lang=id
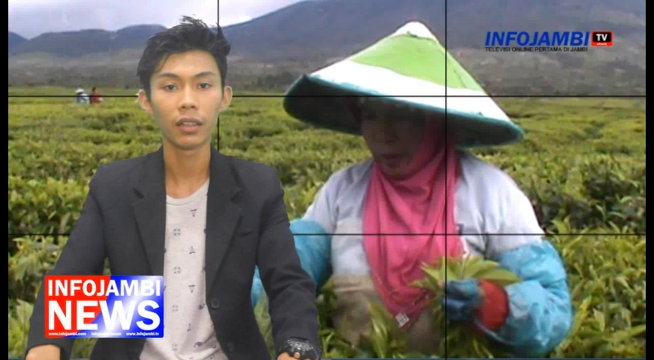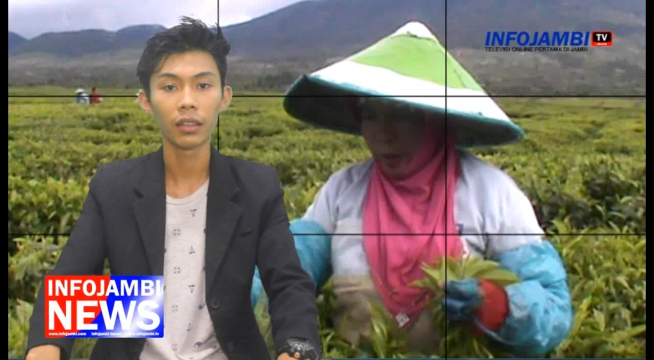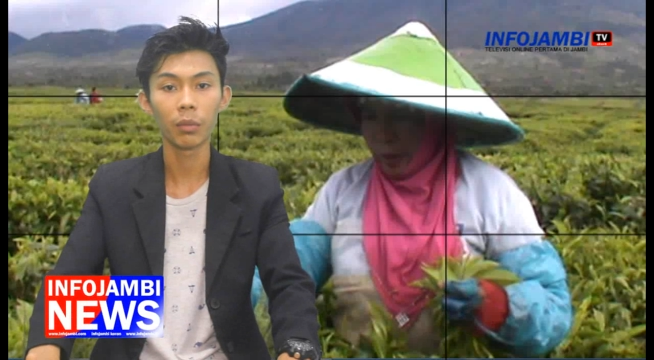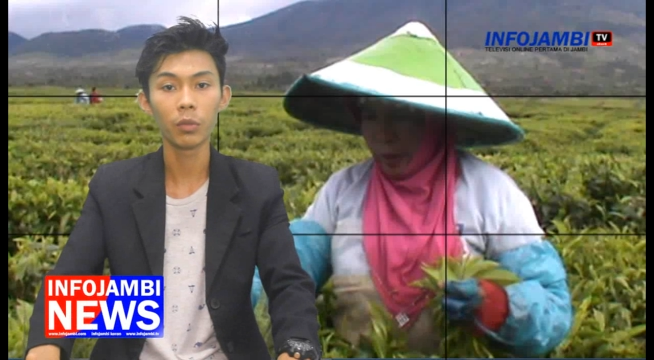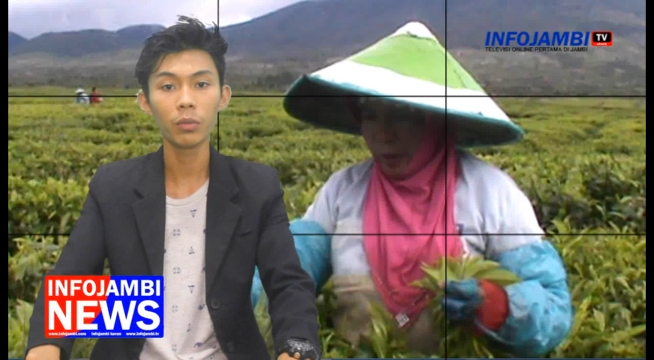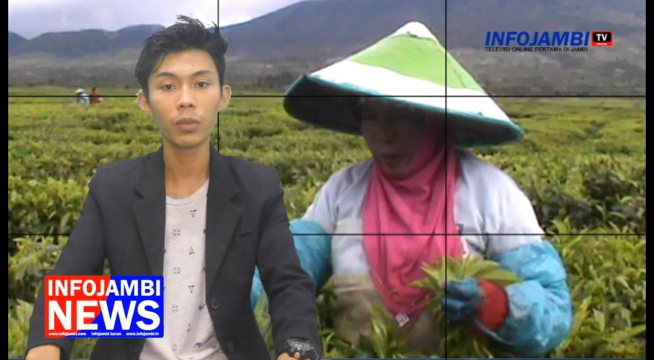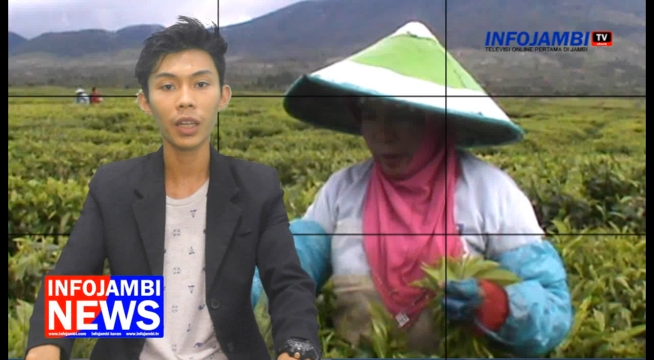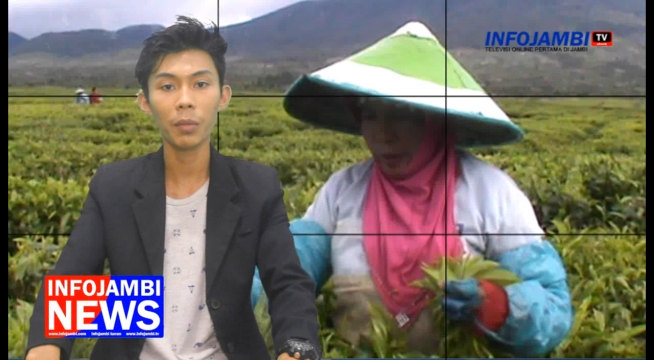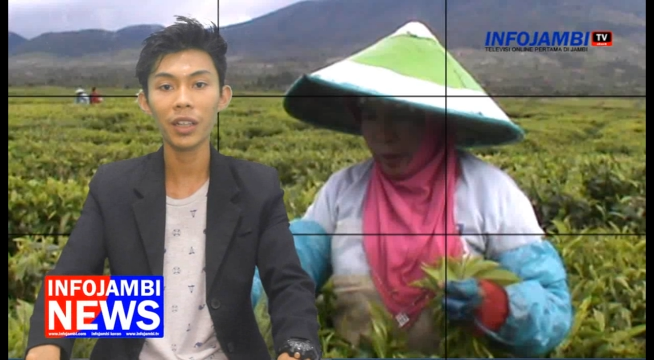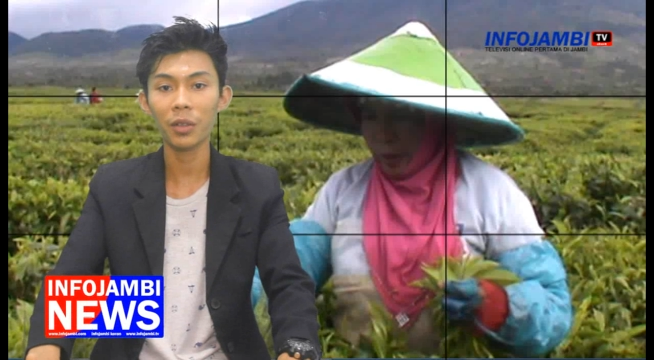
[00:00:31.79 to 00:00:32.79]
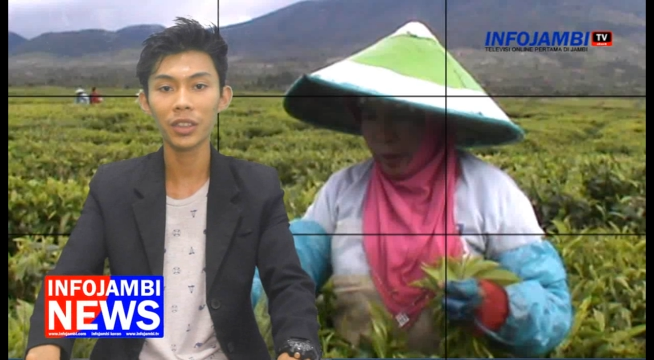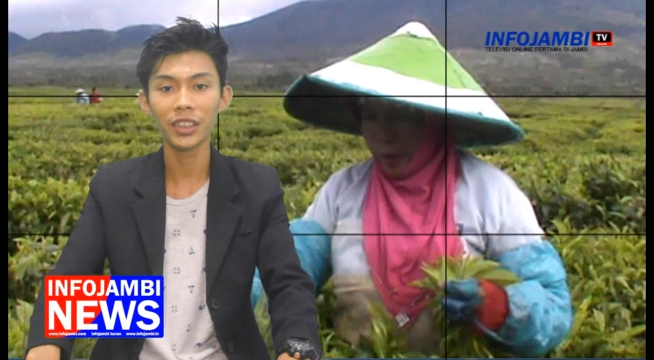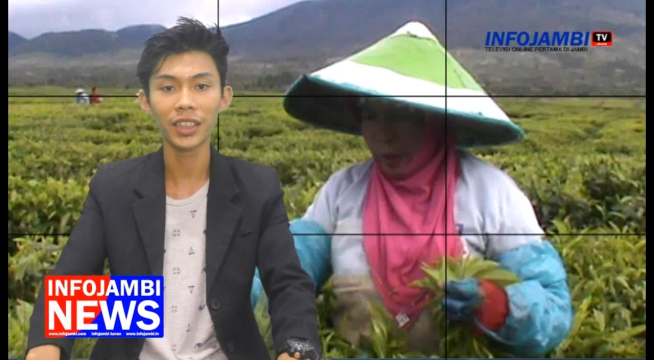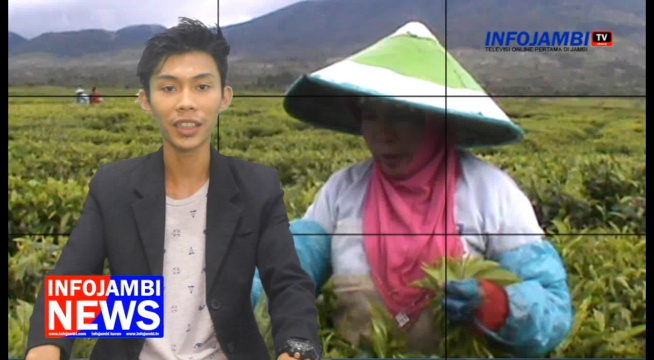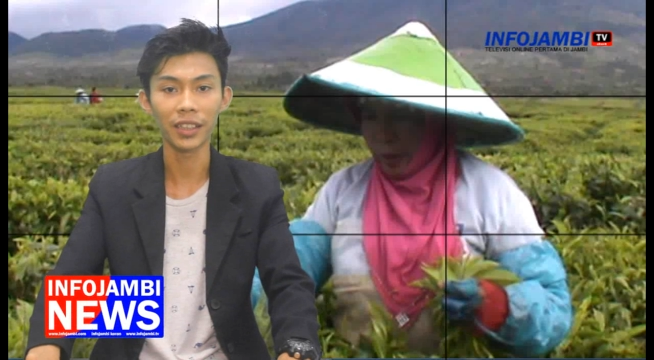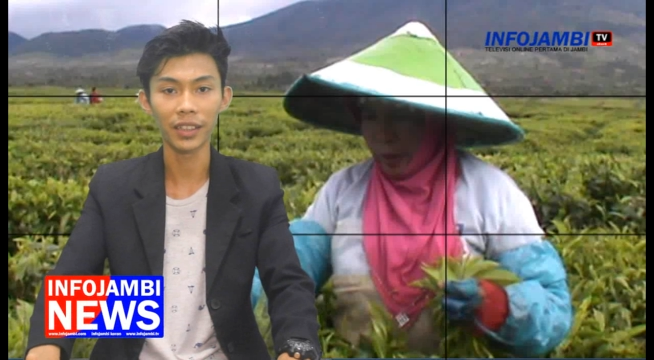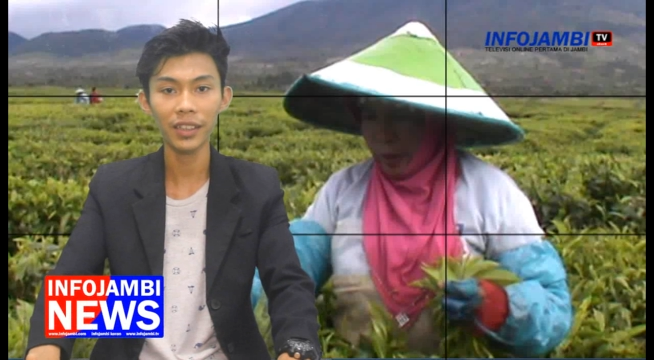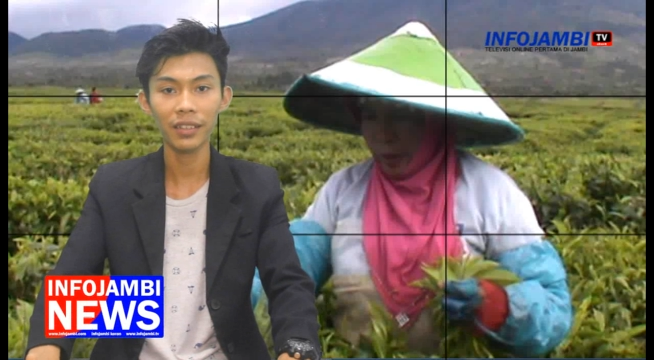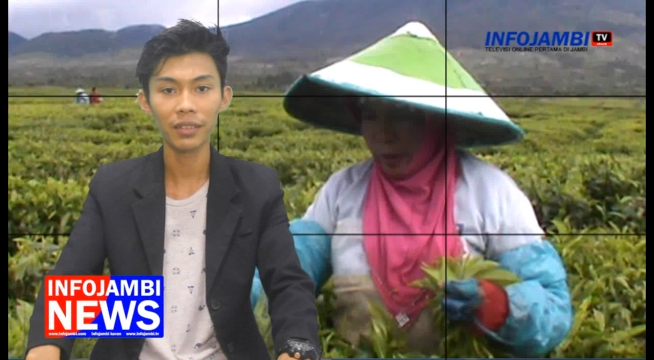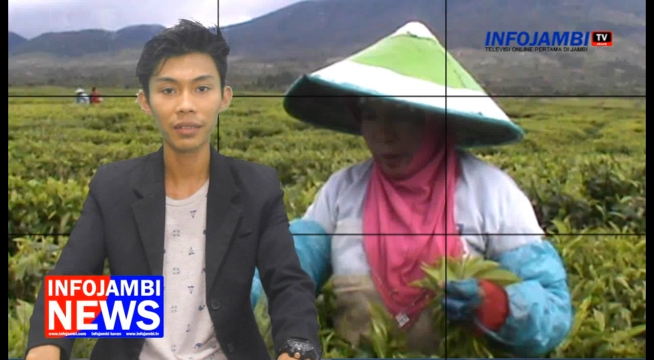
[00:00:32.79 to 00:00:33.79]
Namun bagaimana kondisinya kini?
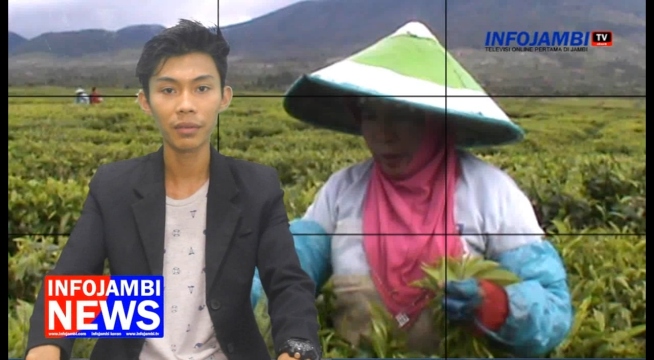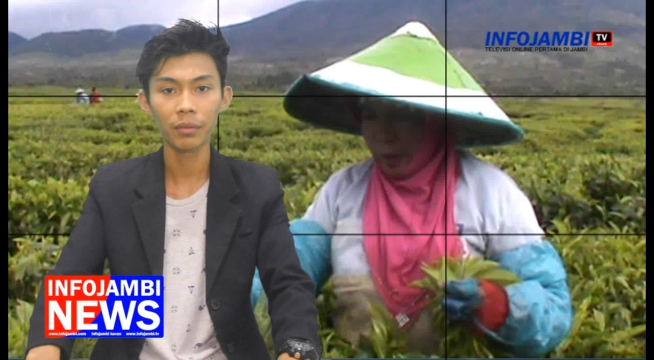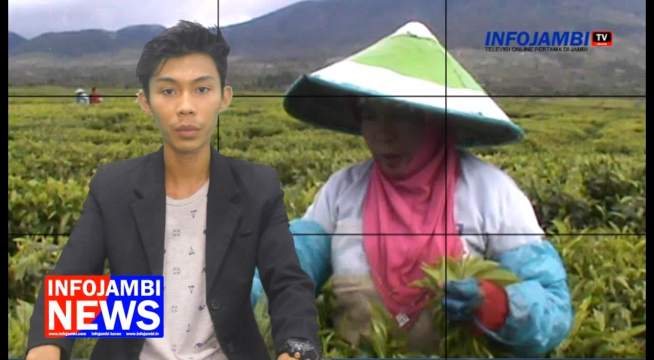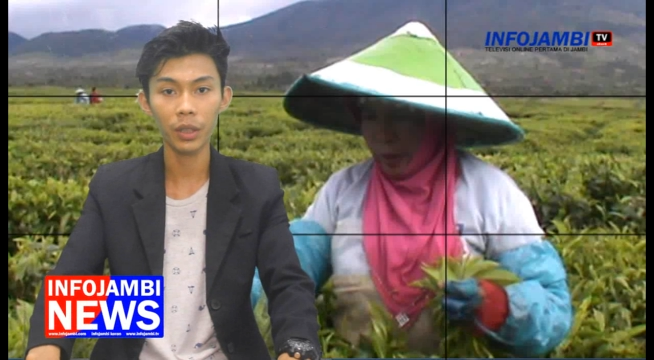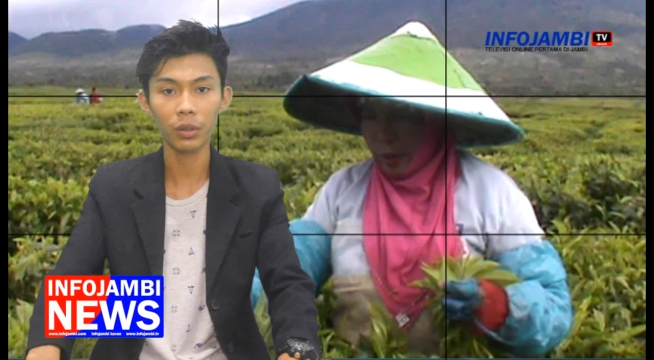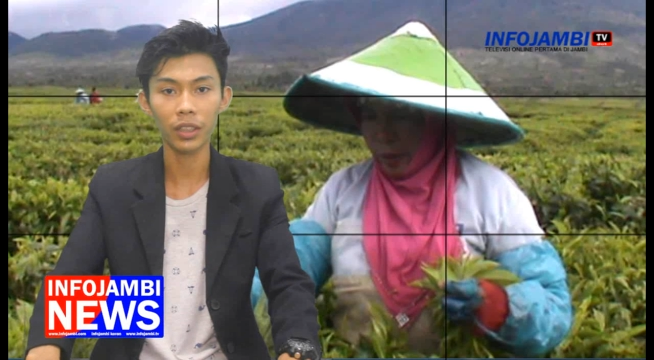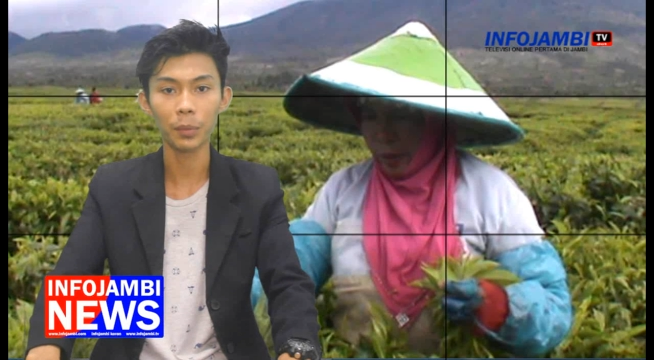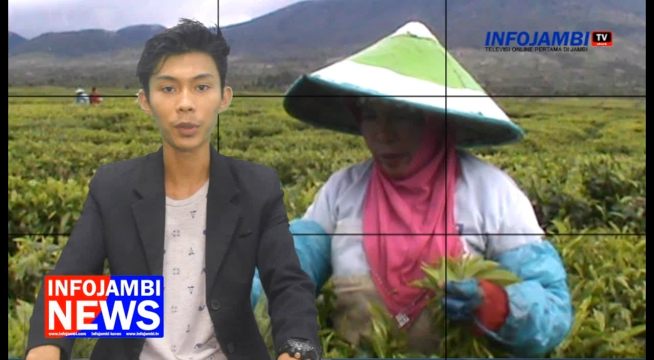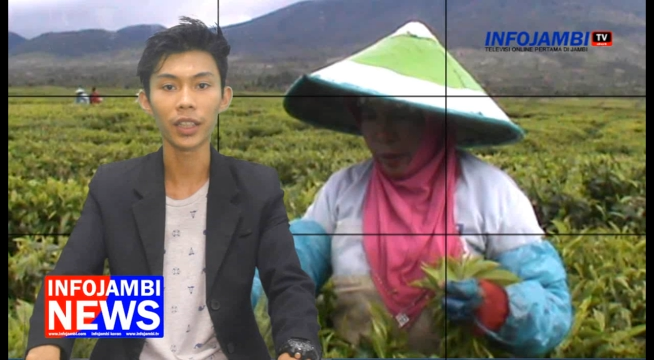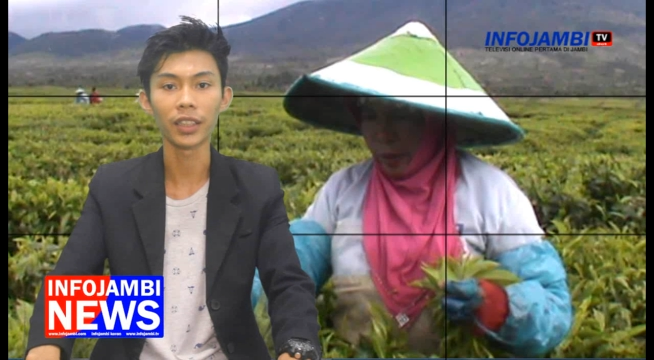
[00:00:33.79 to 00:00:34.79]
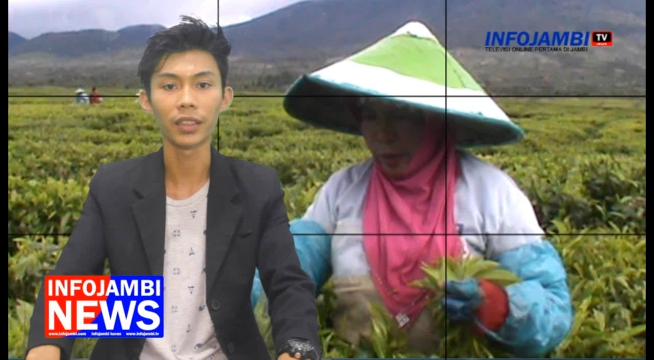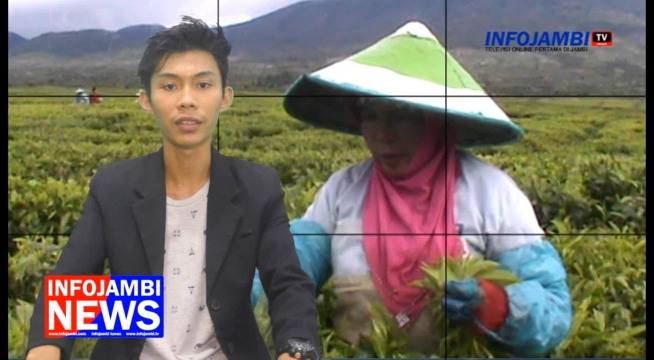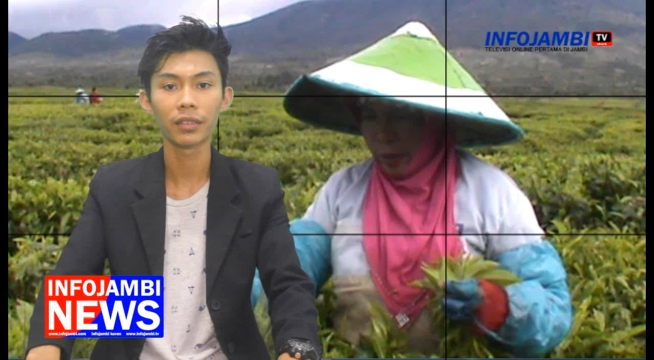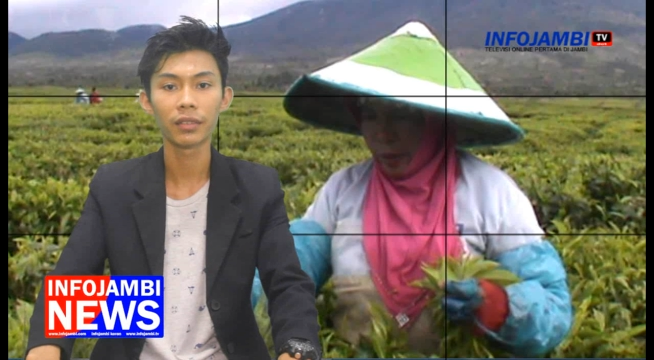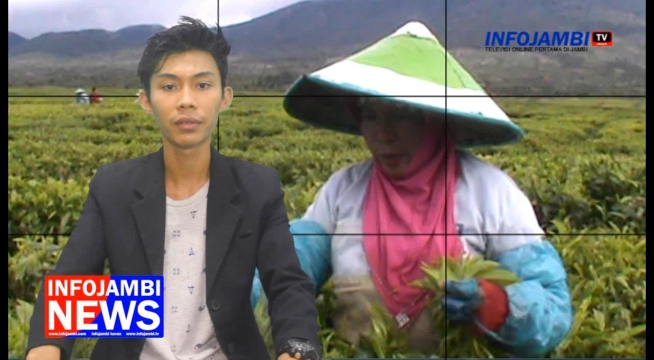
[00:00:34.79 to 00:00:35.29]
Berikut liputannya.